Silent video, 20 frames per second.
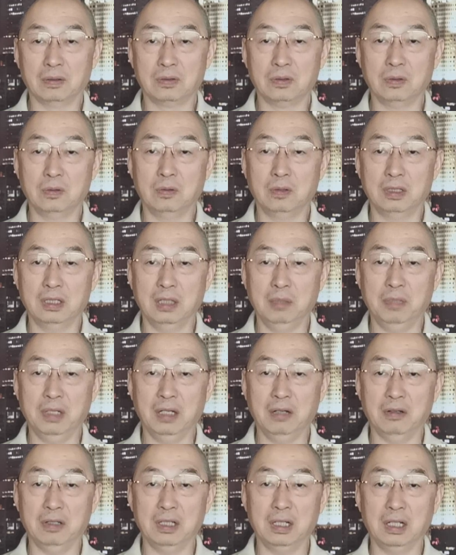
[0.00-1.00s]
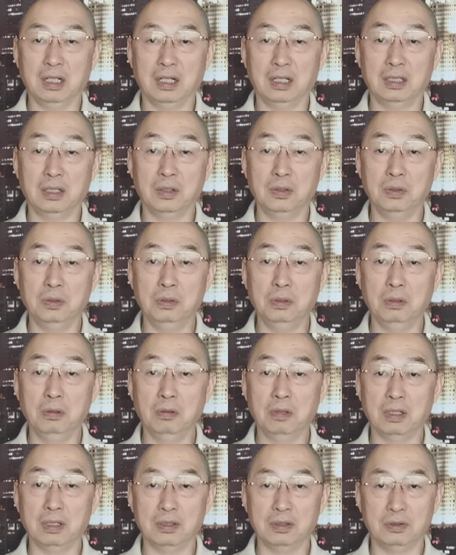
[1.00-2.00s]
中国那边有任何的舆
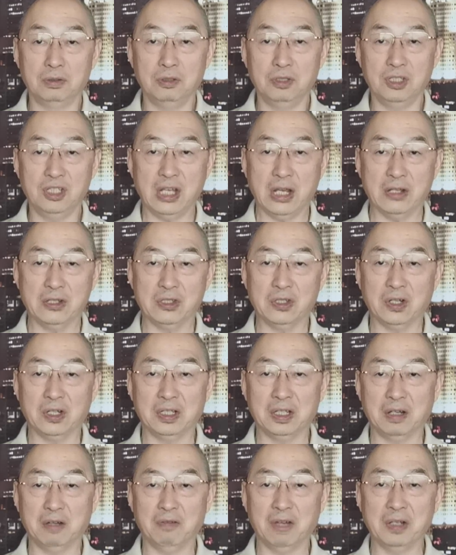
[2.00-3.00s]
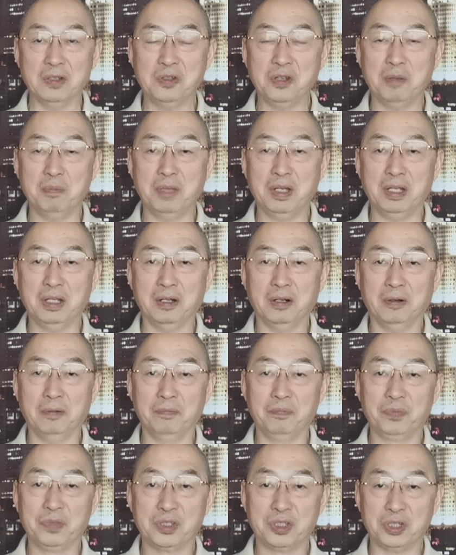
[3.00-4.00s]
论去谴责他，完全没有，